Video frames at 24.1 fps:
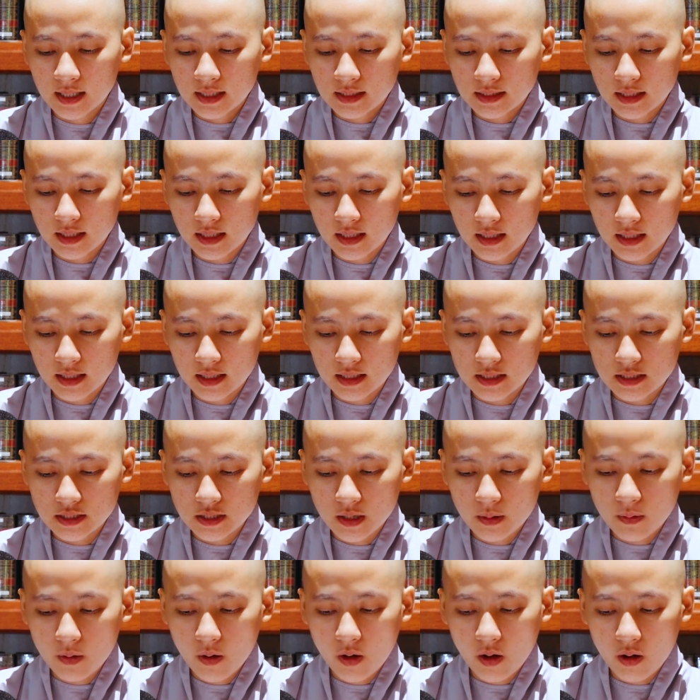thì
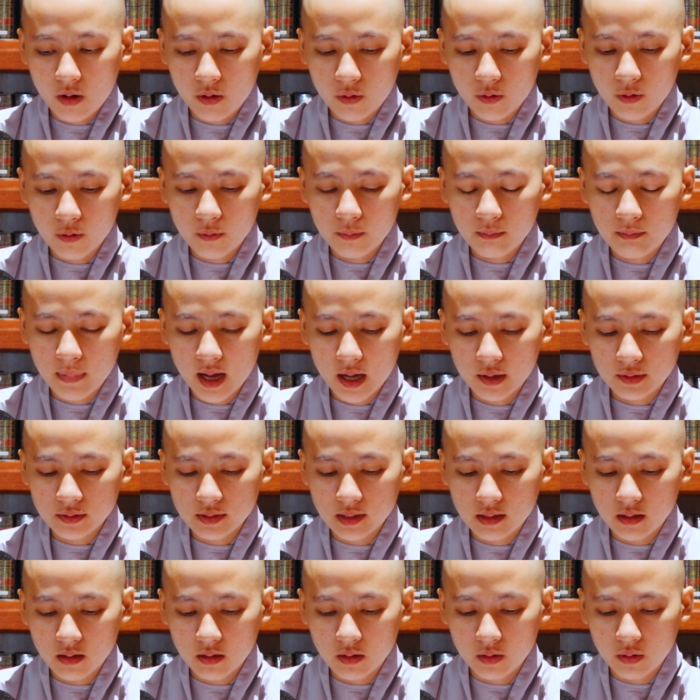trong hoàng cung bao
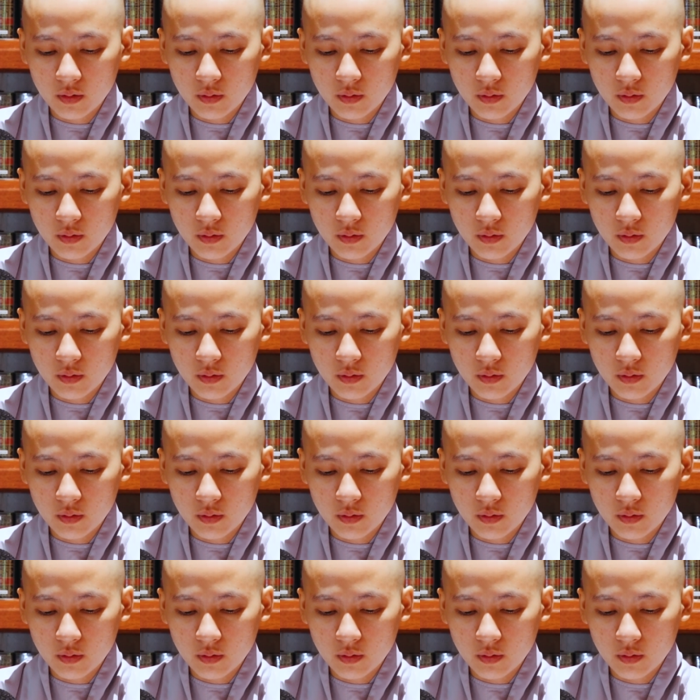giờ